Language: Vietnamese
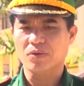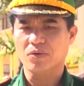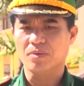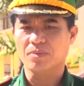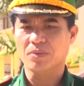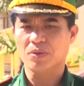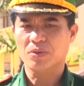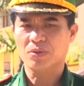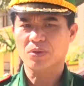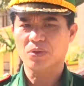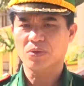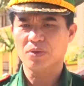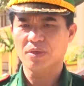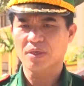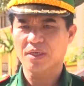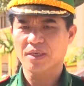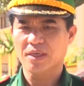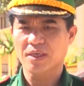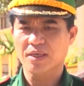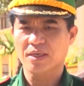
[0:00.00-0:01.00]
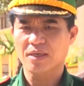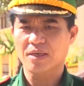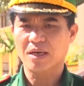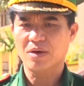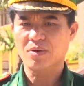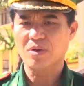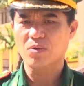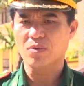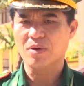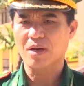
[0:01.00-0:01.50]
của một số người
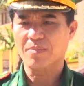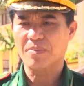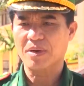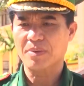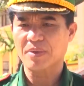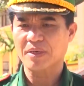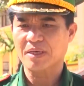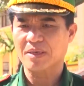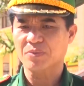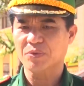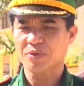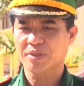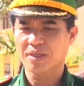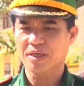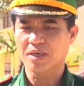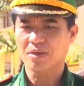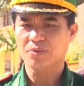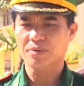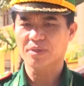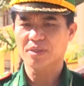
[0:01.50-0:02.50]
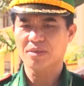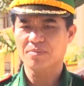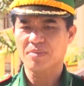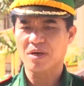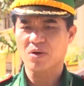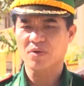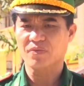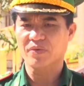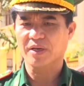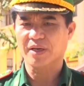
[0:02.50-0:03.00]
lao động làm ăn bên Campuchia cũng như bà
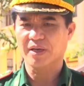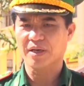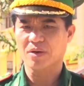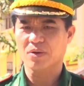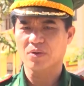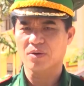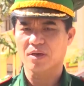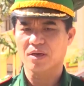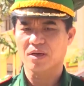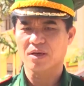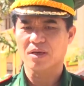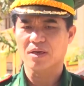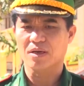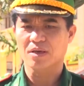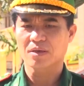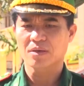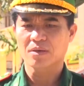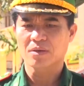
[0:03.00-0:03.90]
con Việt kiều là